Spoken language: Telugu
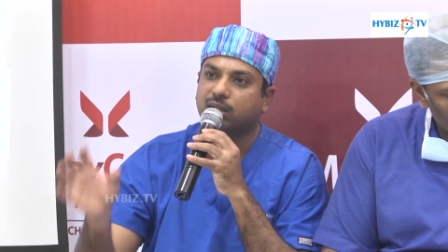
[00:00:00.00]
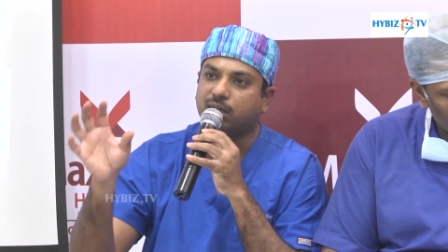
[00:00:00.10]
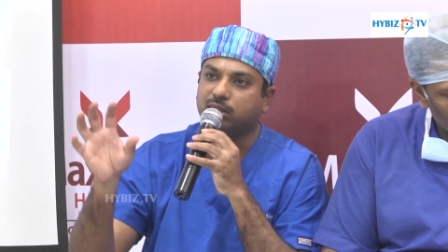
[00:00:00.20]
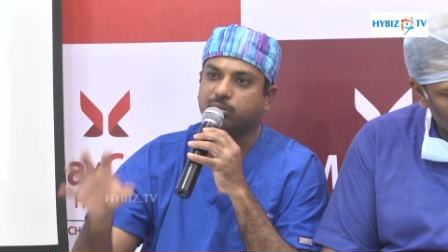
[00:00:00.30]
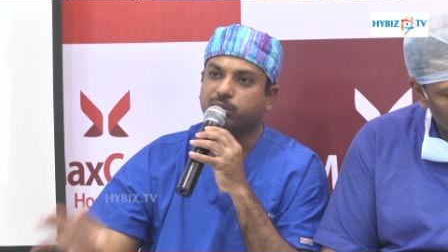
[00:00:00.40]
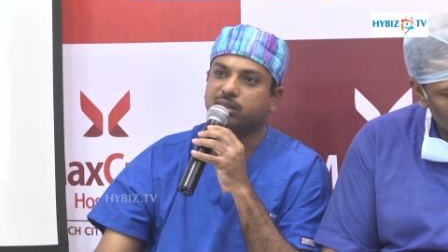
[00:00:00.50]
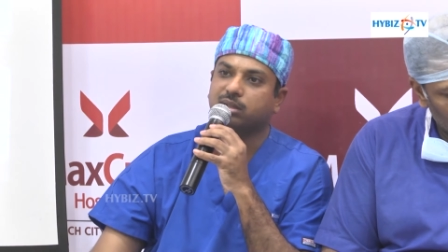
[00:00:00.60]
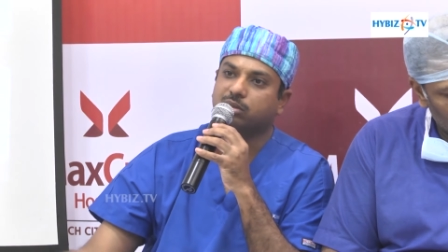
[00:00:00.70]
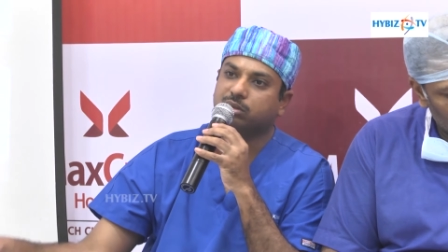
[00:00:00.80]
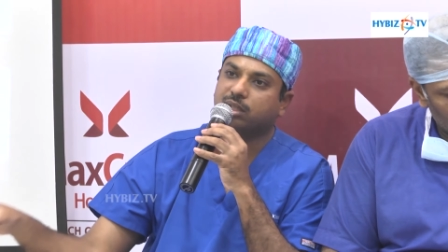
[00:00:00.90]

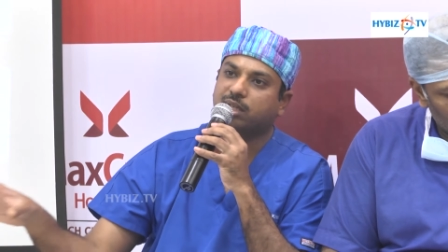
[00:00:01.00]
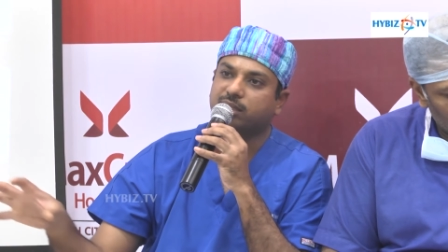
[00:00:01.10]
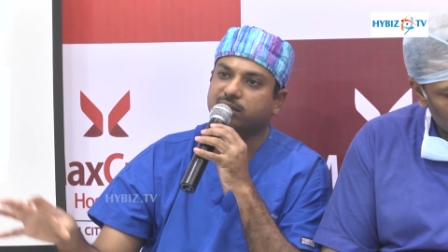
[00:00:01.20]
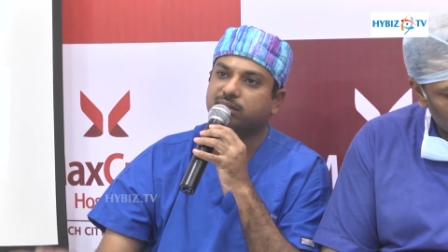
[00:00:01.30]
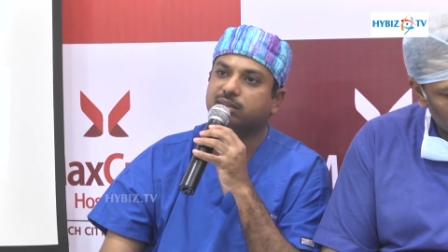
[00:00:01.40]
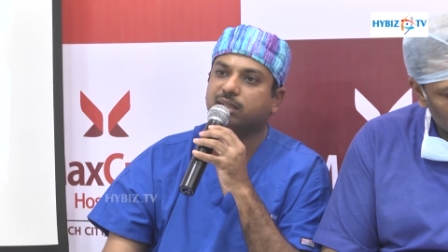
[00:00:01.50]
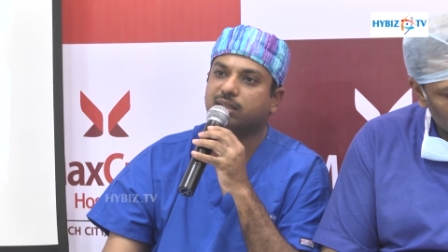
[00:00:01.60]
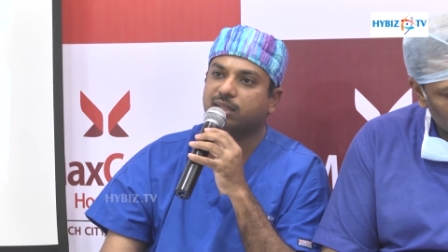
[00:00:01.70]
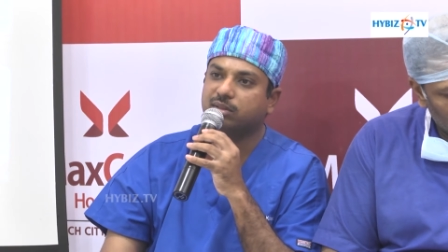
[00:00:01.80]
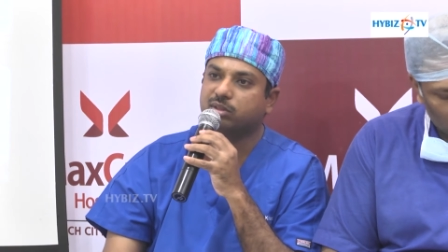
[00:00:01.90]
ఆర్థోపెటిక్స్లో ఉన్న కండిషన్స్
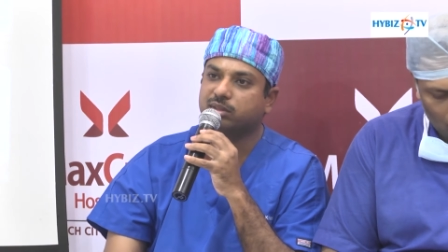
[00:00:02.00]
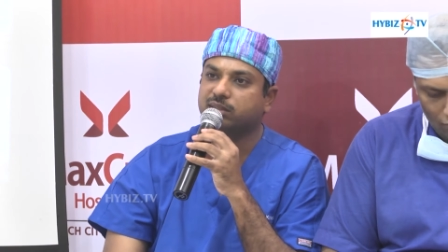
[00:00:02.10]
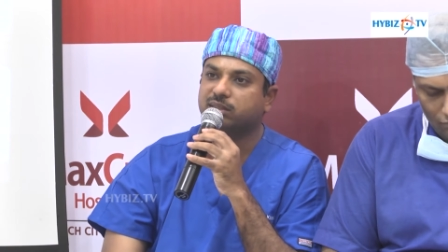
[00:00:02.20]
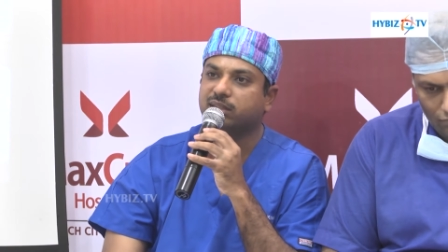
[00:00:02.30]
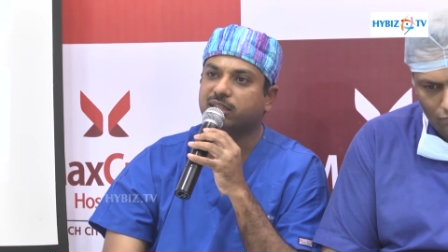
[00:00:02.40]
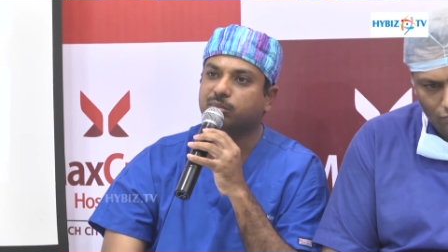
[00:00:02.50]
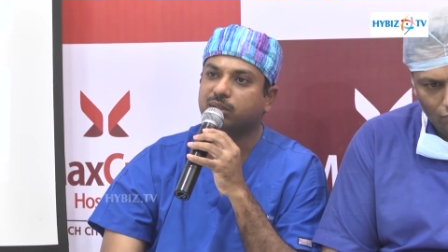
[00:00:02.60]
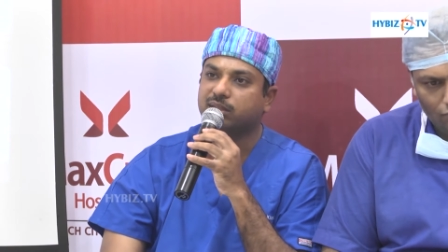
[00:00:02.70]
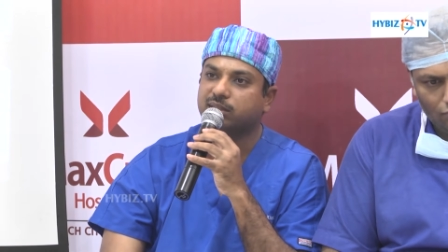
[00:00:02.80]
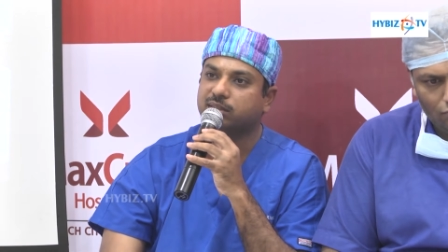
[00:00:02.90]
అన్ని కవర్ చేసి
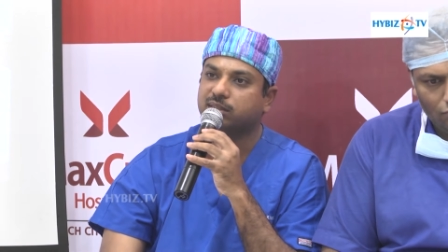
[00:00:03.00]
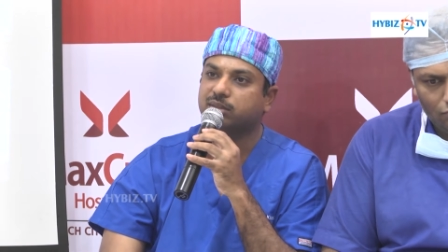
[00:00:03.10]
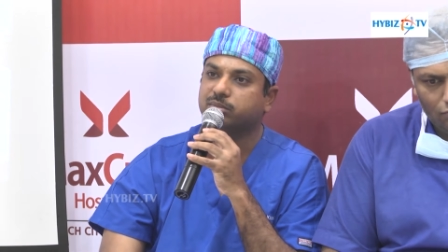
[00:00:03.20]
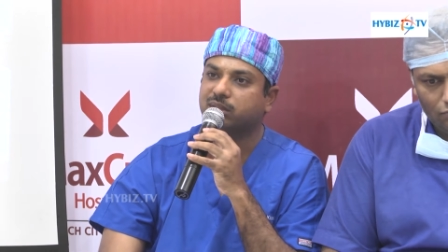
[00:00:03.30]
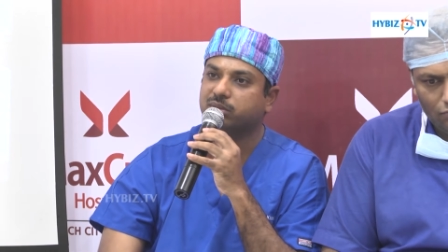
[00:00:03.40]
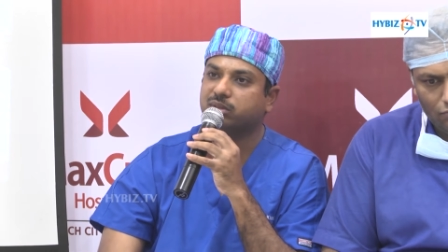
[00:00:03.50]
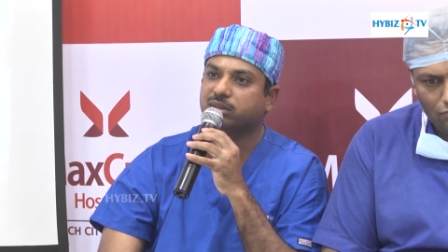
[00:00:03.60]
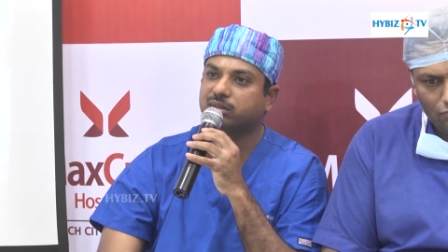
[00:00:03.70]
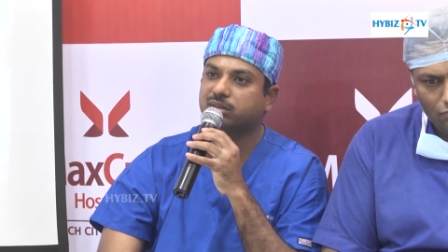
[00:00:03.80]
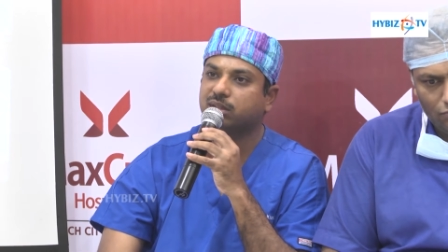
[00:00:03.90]
ట్రీట్మెంట్ అనేది చేయడం జరుగుతుంది